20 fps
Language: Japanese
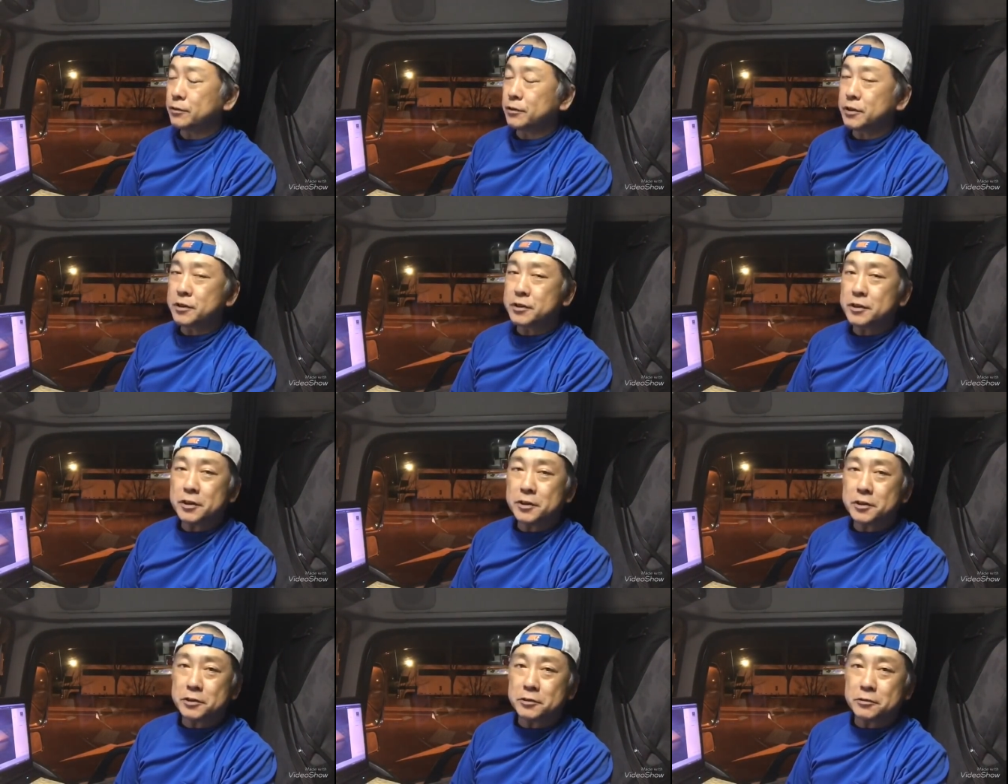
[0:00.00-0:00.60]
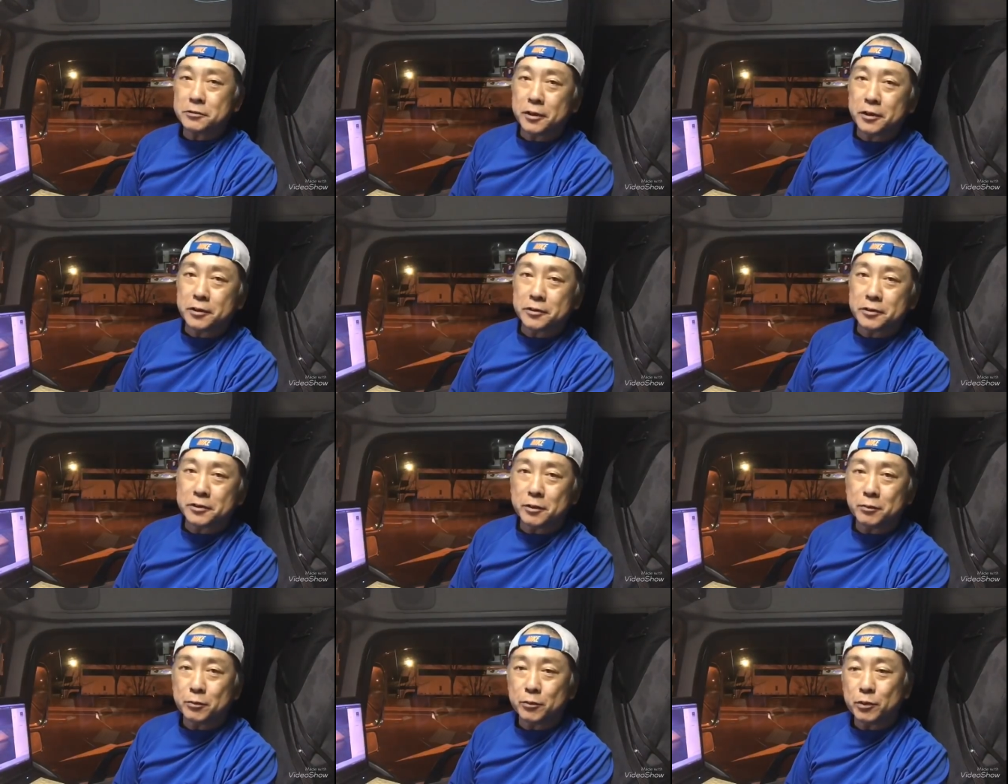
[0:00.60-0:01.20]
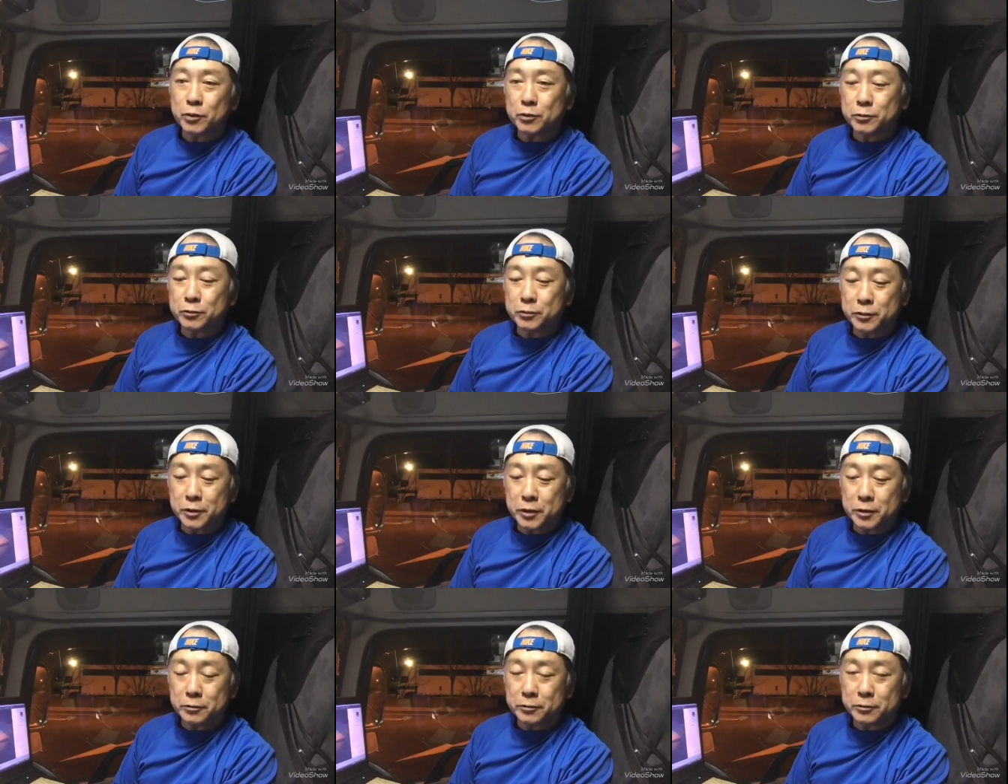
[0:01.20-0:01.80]
2018年も
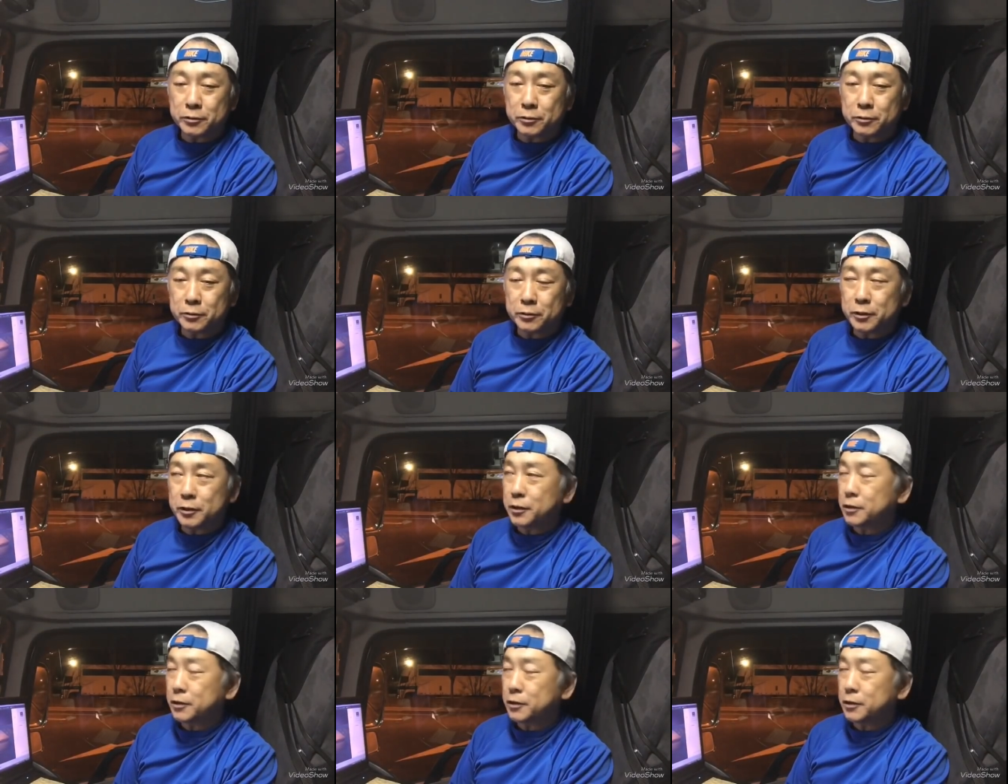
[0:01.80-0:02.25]
くれるという、